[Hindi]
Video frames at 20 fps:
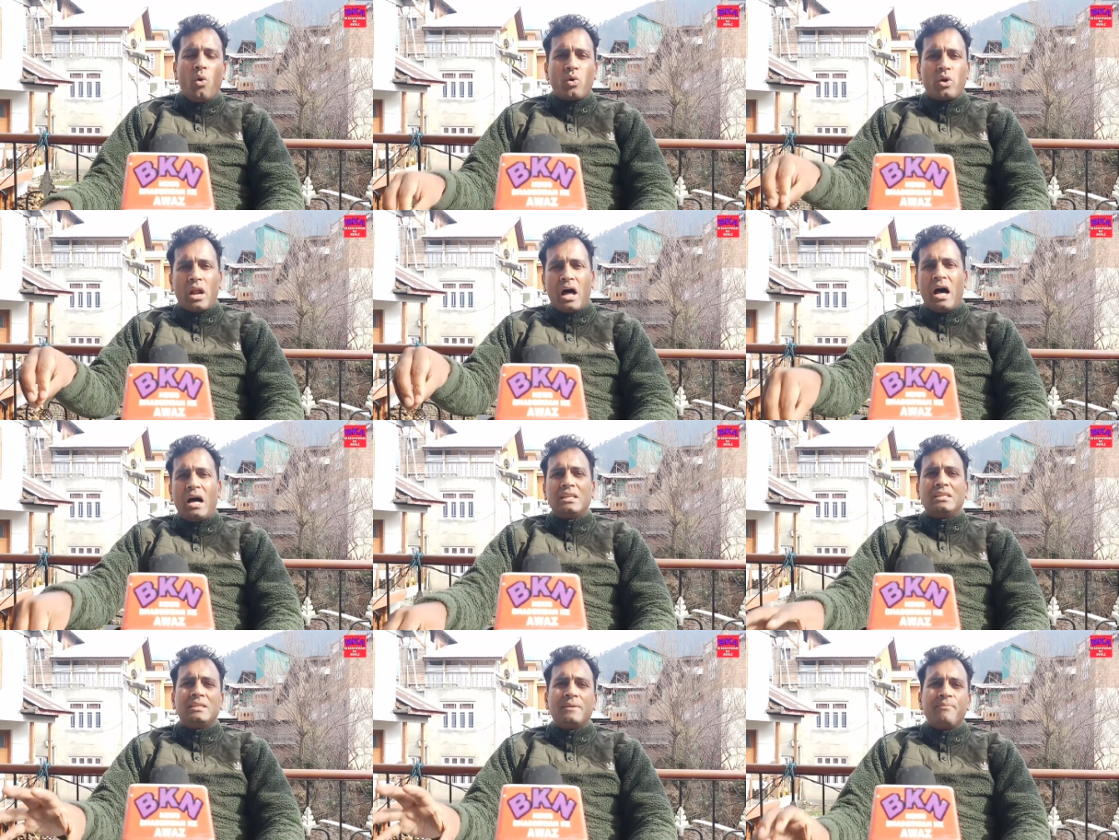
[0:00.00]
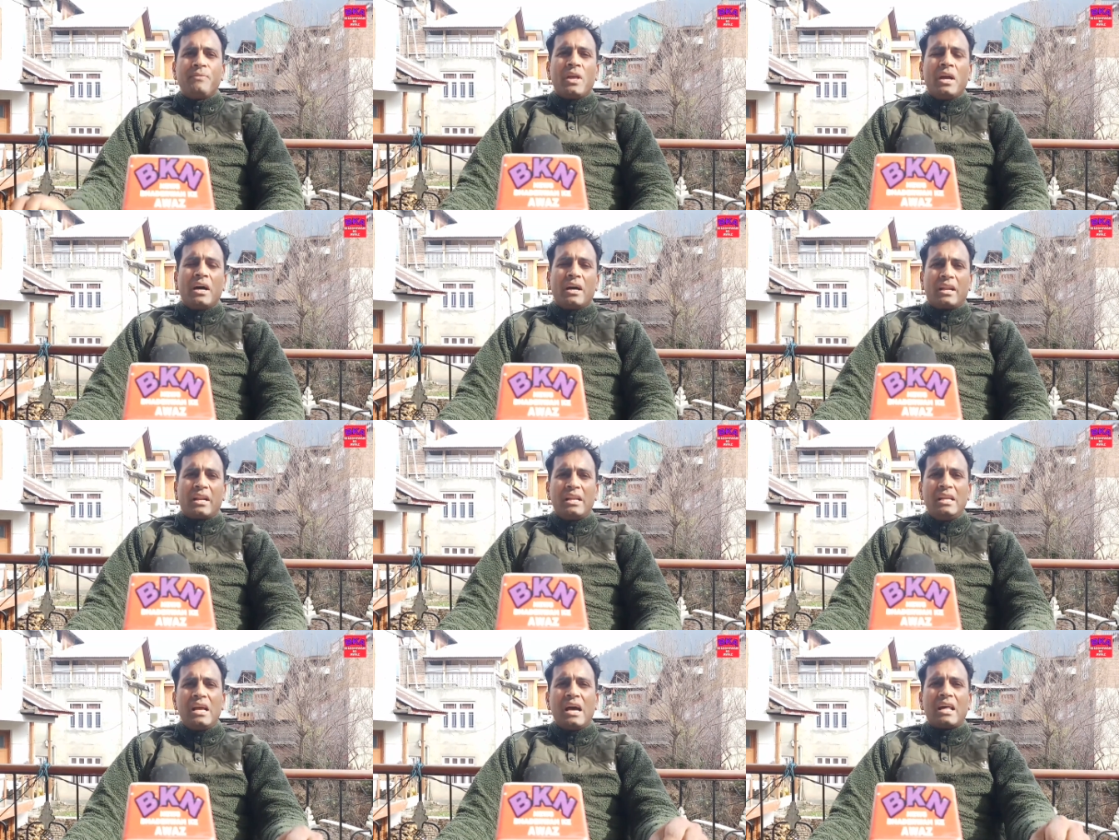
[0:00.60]
और आज
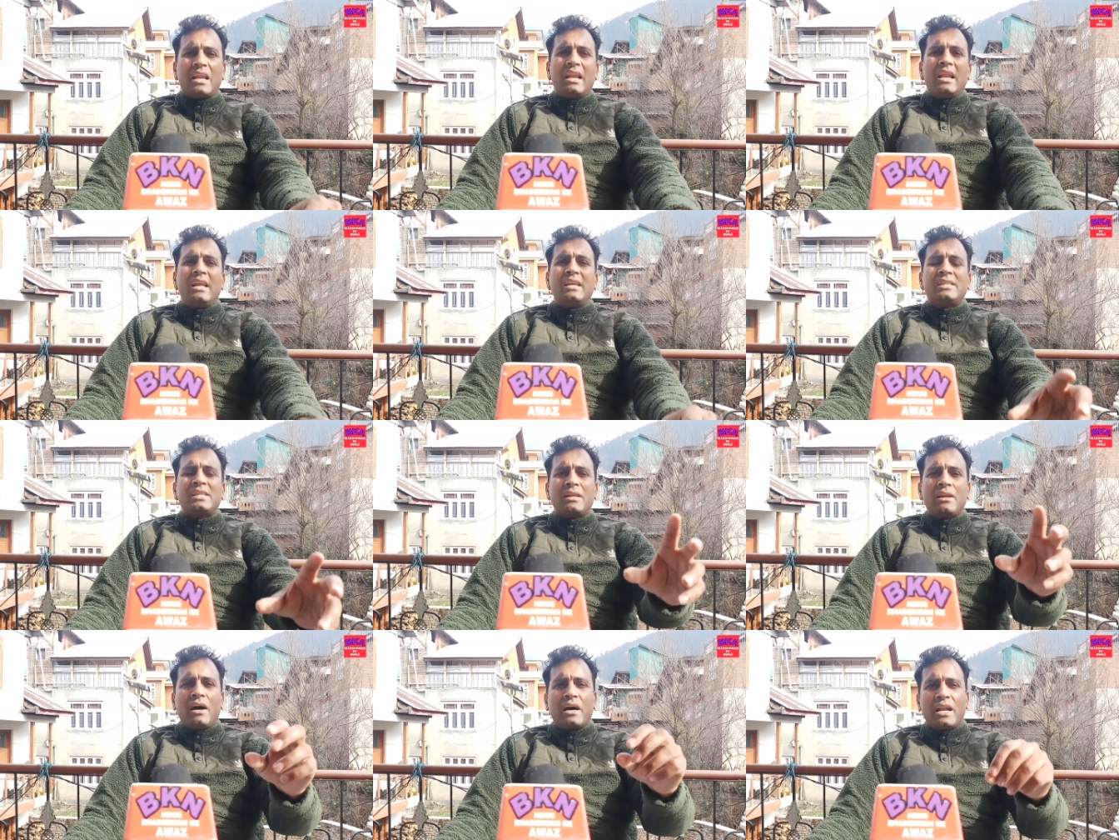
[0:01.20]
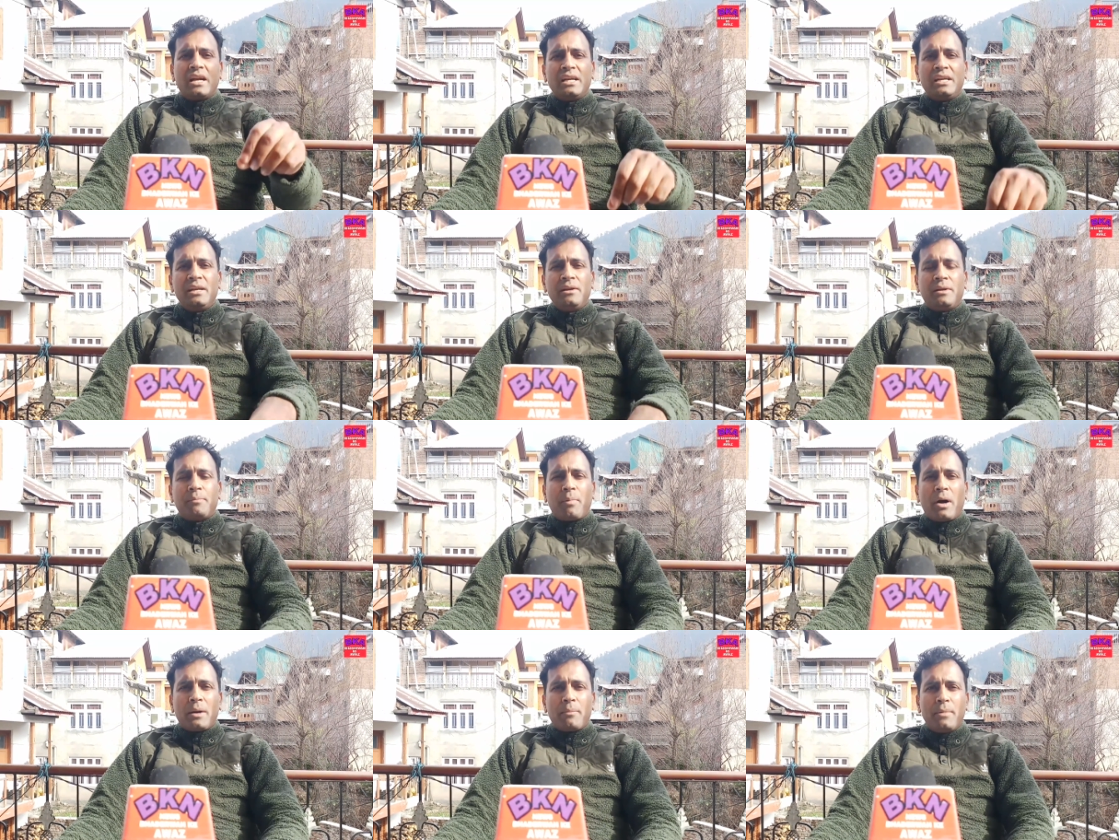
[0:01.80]
रीआरनेशन आर
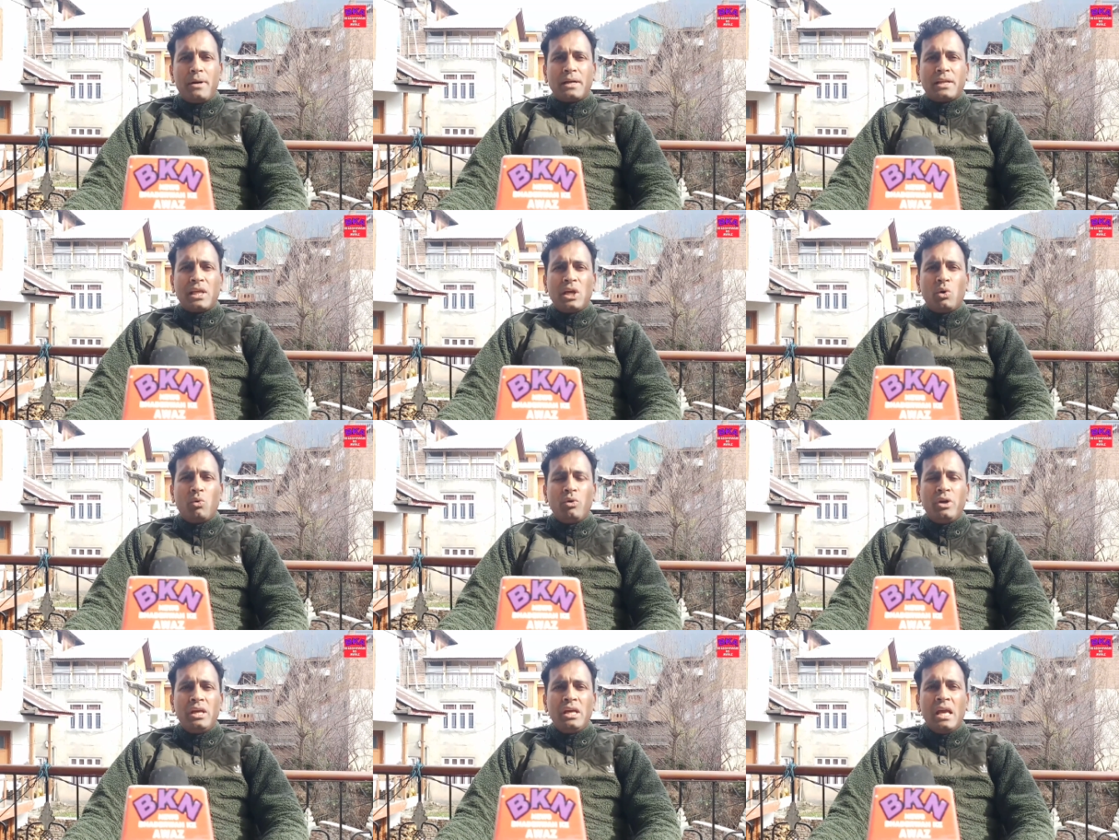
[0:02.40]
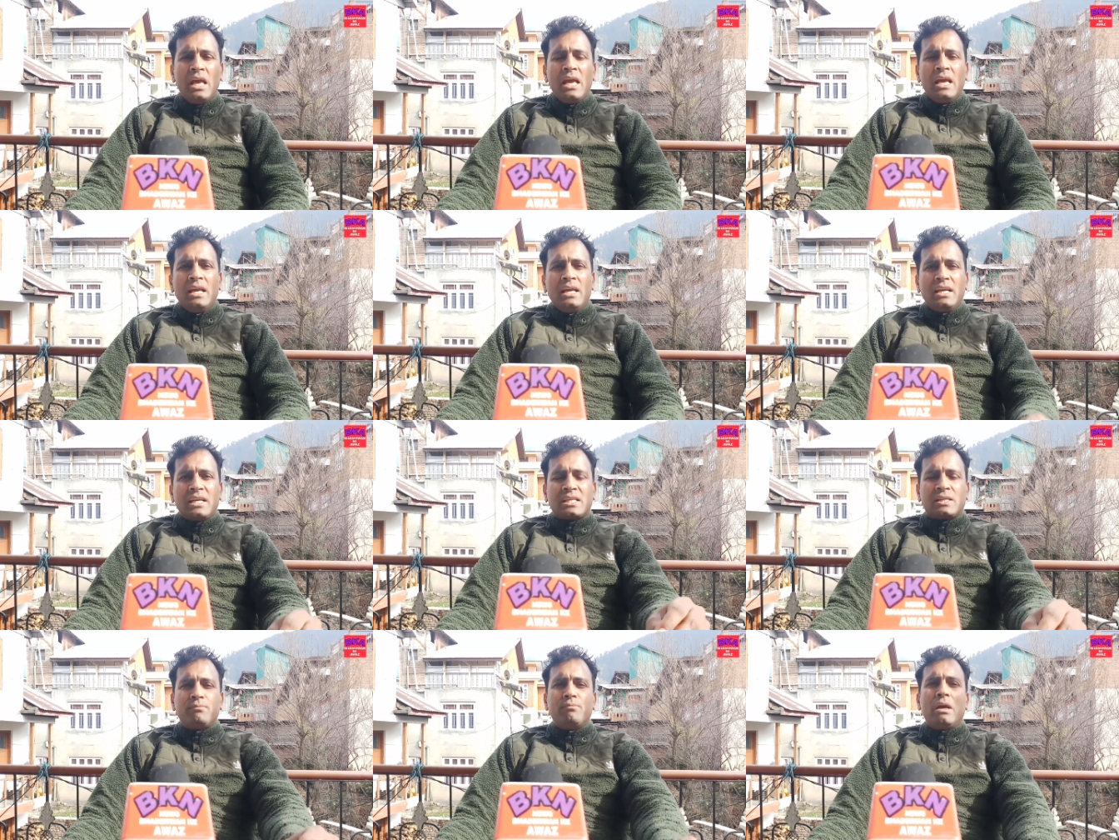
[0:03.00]
डिपार्टमेंट की हुई
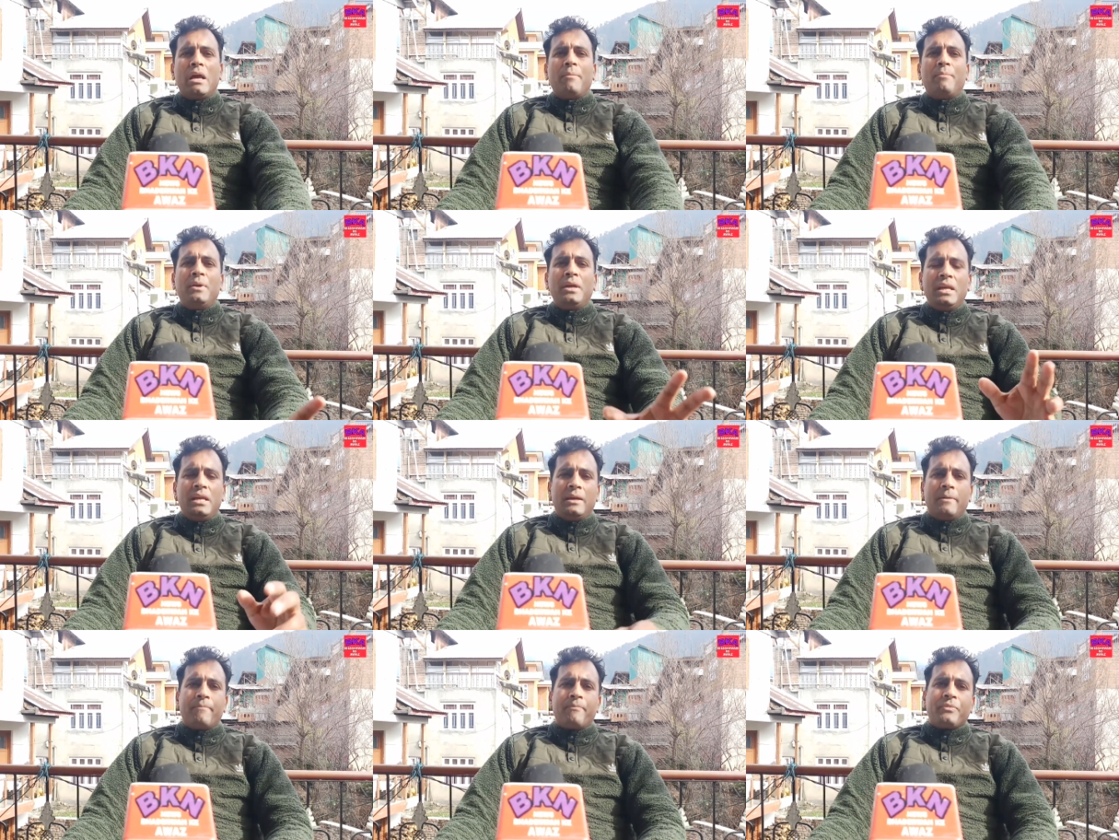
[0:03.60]
इसमें भी